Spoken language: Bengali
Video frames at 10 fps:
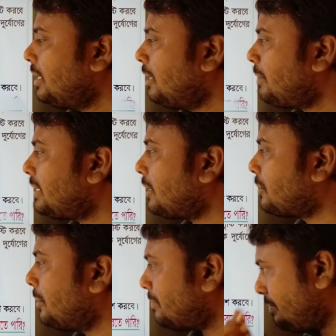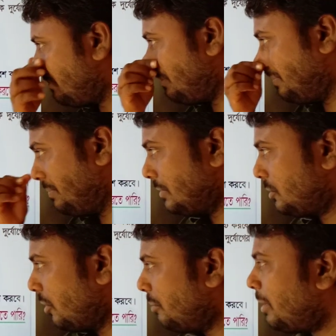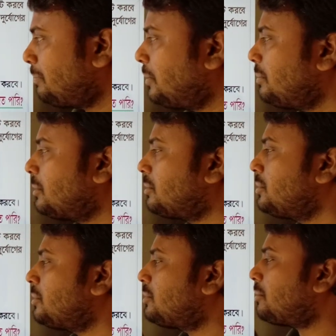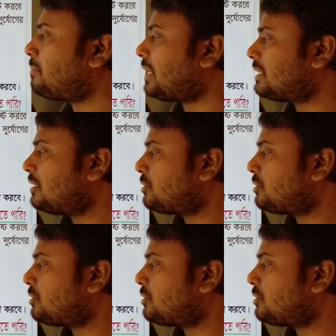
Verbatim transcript: এবার দেখো জলবায়ু পরিবর্তনজনিত প্রাকৃতিক